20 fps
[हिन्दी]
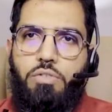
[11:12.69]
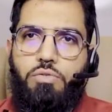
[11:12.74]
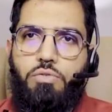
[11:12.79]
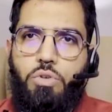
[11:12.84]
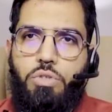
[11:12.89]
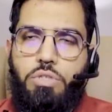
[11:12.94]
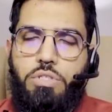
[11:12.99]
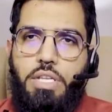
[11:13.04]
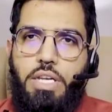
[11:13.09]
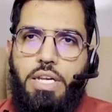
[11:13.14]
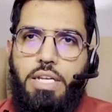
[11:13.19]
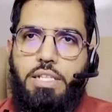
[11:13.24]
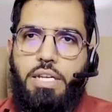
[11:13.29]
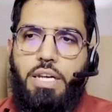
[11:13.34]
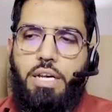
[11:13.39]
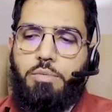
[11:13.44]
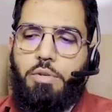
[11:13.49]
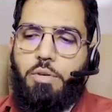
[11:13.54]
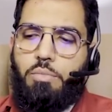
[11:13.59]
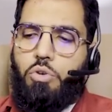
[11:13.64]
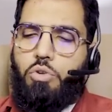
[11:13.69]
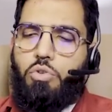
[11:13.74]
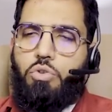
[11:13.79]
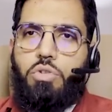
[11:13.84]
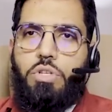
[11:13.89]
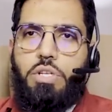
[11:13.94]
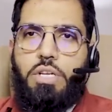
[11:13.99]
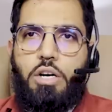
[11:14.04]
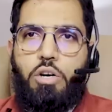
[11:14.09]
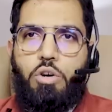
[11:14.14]
इन्फ्लुएंस किया था फिर
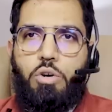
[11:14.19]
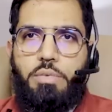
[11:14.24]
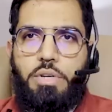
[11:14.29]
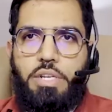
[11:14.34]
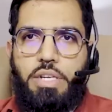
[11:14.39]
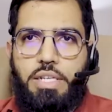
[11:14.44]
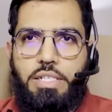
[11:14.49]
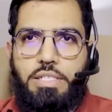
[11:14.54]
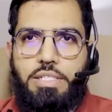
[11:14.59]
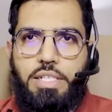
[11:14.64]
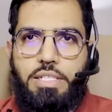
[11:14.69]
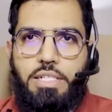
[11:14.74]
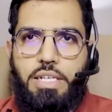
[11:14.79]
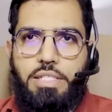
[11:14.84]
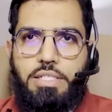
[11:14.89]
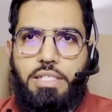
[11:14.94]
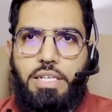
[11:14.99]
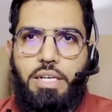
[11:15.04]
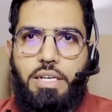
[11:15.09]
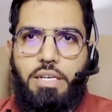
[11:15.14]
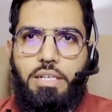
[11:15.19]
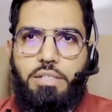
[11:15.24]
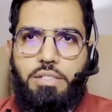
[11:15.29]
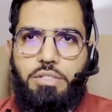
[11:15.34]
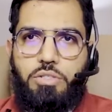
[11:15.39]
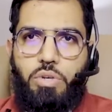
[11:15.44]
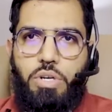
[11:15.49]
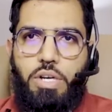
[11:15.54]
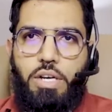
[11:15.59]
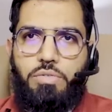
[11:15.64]
मौदूदी का खुमिनी के साथ कैसा
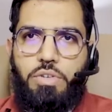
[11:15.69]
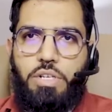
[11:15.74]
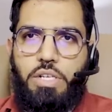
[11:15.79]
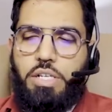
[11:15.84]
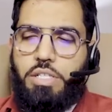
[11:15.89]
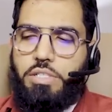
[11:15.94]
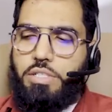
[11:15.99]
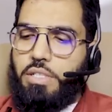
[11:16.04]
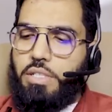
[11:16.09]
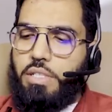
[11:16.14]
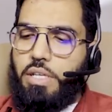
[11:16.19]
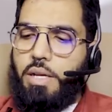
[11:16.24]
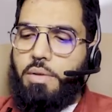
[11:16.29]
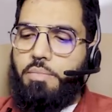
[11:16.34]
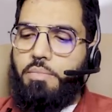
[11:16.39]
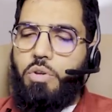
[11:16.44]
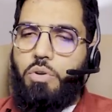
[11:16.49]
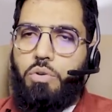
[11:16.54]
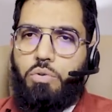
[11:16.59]
जो है अफिलिएशन था